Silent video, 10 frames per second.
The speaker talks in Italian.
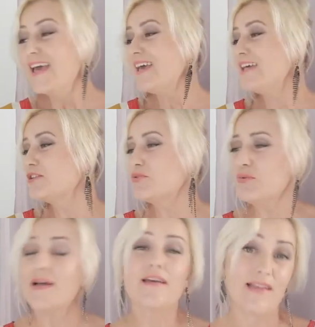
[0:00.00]
e
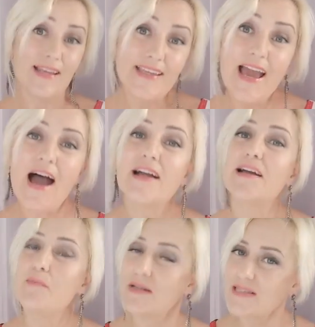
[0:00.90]
tu ed è
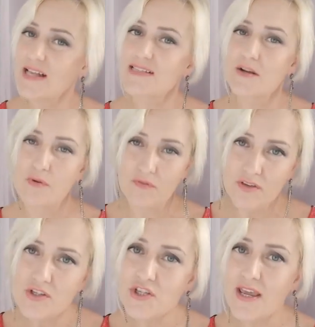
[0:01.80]
anche abbastanza
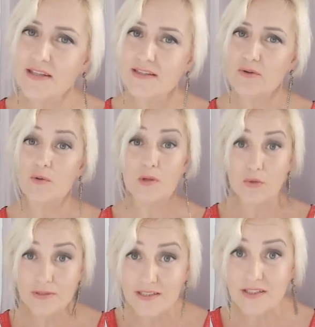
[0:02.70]
convincente come
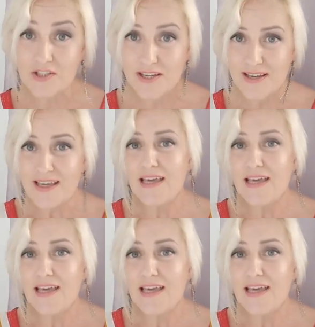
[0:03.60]
lo dice